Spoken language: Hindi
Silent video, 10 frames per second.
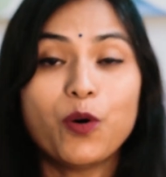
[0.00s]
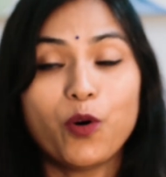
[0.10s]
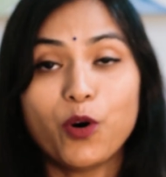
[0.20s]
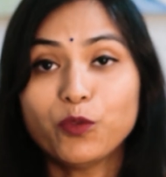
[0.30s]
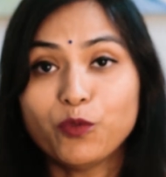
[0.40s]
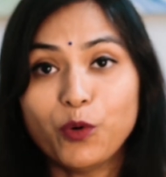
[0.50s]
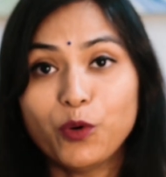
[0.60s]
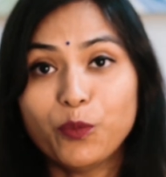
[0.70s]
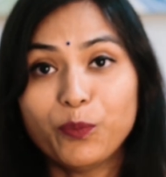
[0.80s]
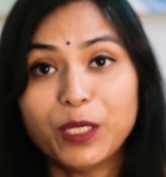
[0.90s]
और वो
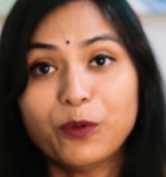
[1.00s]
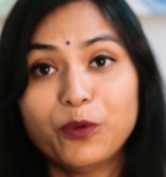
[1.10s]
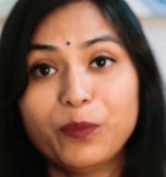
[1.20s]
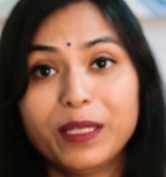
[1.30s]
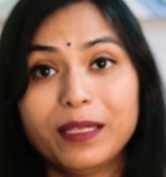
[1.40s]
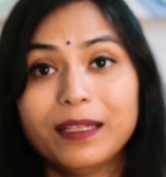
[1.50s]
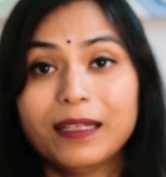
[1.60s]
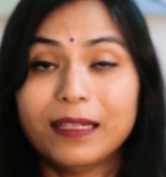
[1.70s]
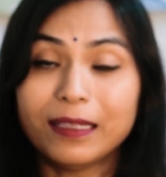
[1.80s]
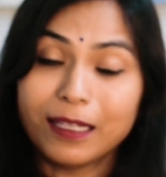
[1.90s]
लोग बिल्कुल भी
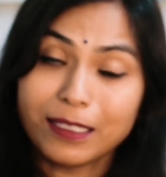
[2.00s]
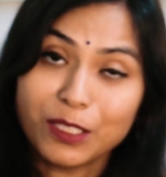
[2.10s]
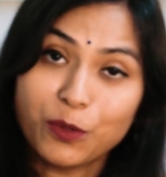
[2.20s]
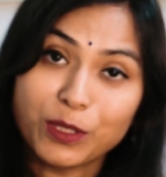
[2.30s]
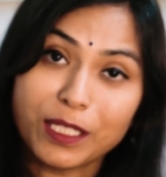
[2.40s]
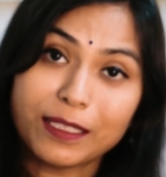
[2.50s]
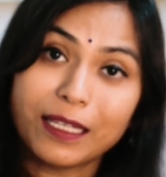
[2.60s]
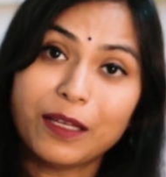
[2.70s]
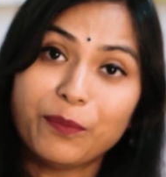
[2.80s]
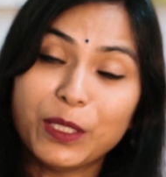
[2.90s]
लेथार्जिक हो जाते
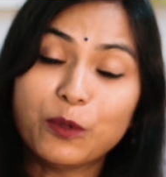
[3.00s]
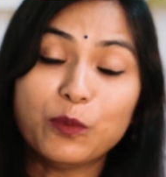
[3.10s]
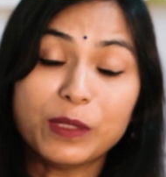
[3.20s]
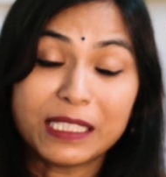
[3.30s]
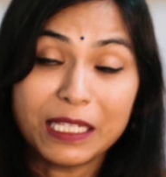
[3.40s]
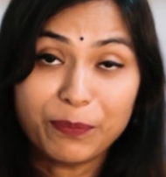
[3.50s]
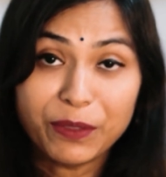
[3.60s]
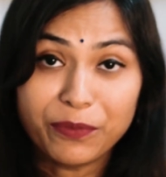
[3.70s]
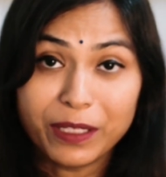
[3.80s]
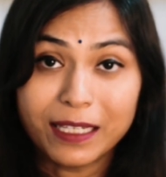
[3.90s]
हैं बिल्कुल भी स्लीपी
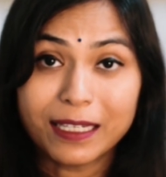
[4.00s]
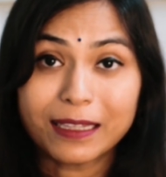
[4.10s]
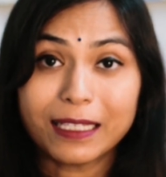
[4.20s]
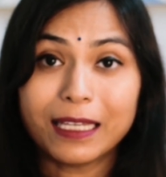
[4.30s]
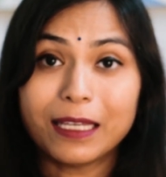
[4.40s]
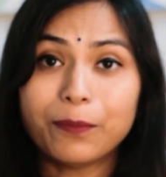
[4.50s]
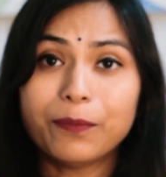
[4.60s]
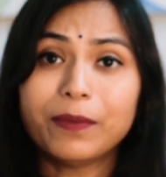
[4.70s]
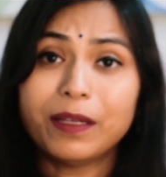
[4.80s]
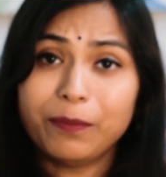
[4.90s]
फील करते हैं
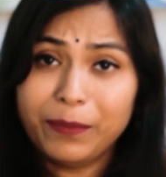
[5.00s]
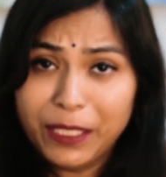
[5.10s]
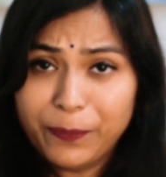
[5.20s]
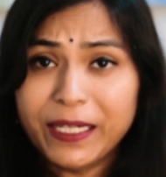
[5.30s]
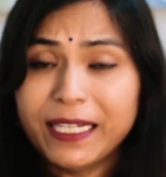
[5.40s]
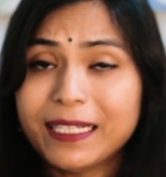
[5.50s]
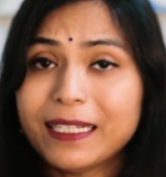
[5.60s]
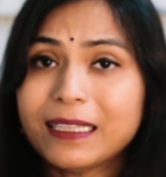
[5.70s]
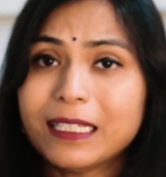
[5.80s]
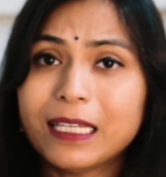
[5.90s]
बेड पे लेटे
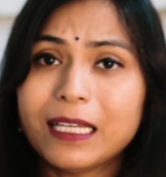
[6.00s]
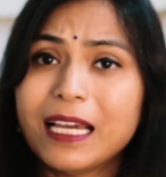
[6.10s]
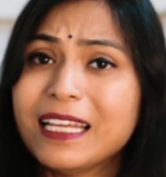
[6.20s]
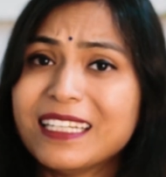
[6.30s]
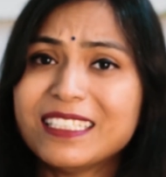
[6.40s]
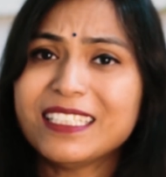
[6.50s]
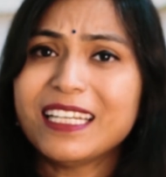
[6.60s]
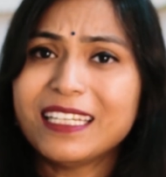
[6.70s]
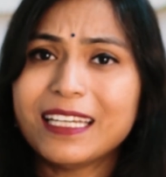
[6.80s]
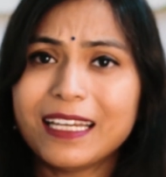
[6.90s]
रहते हैं एनर्जी
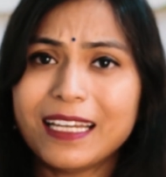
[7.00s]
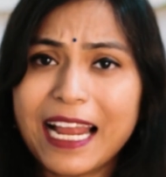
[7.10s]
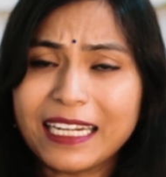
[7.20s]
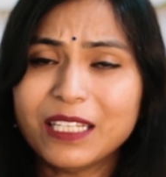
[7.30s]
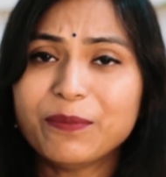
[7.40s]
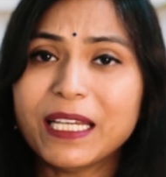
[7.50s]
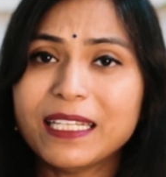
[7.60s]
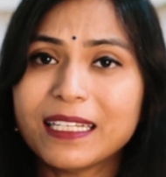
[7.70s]
नहीं है एक्टिव नहीं